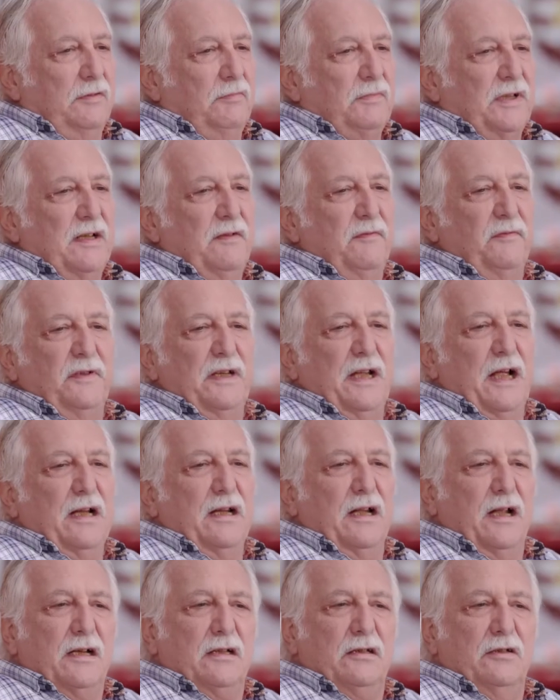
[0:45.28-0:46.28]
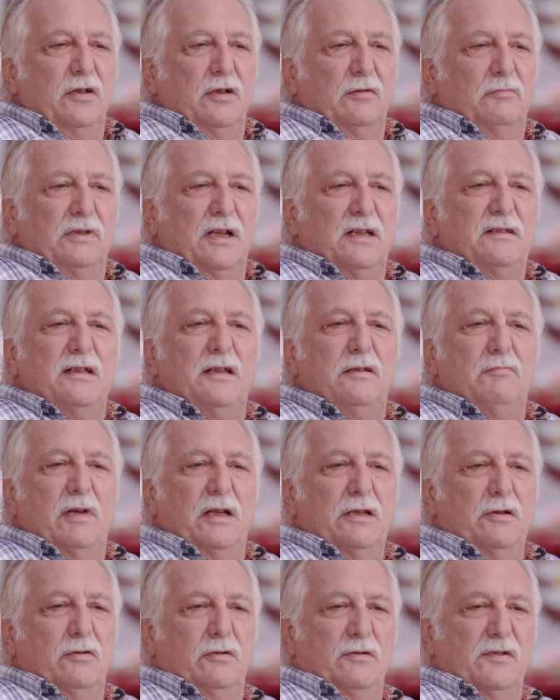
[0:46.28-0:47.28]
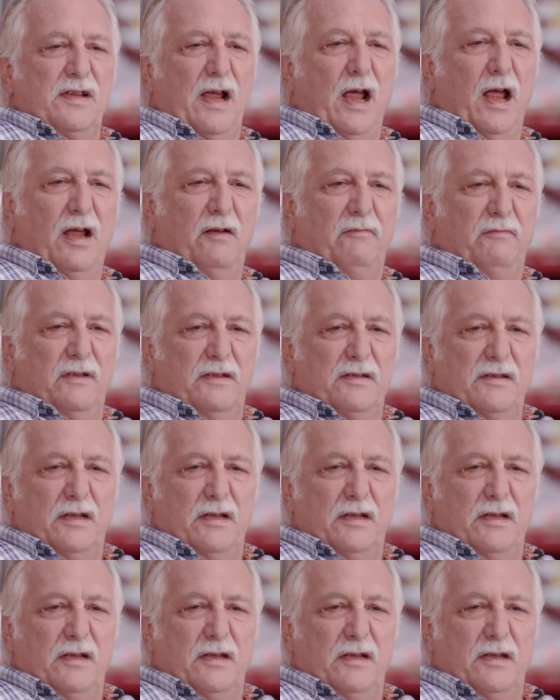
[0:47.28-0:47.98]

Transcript: يمكن في على الارض اليوم 30 مليون صحافة